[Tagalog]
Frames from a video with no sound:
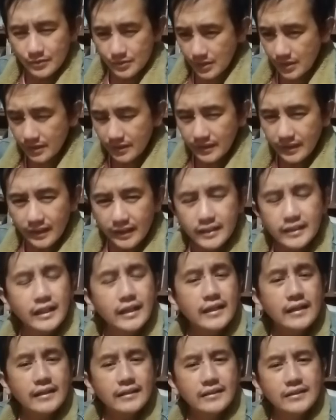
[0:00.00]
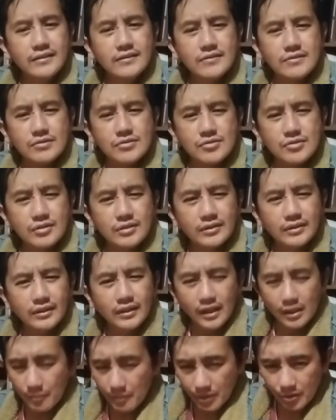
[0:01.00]
Usaran na nagiti anak ti Dios,
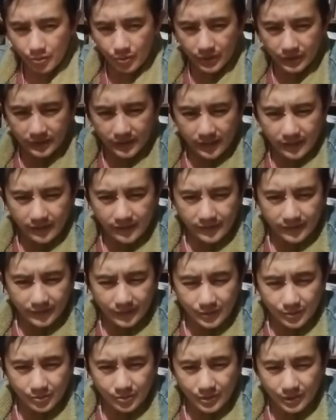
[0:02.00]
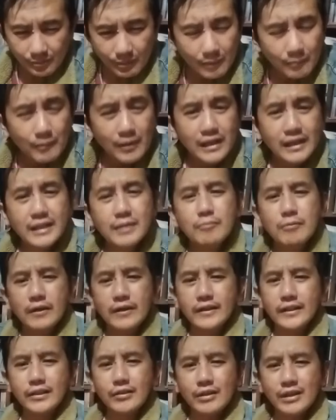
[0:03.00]
nga mang korektar kada tayo, kung mang palagip
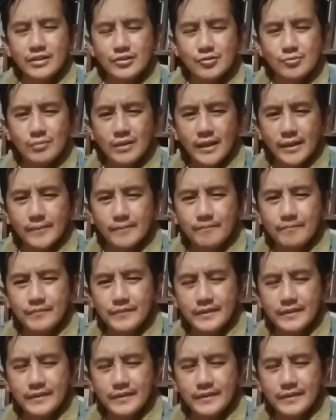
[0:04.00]
kada tayo agsubli.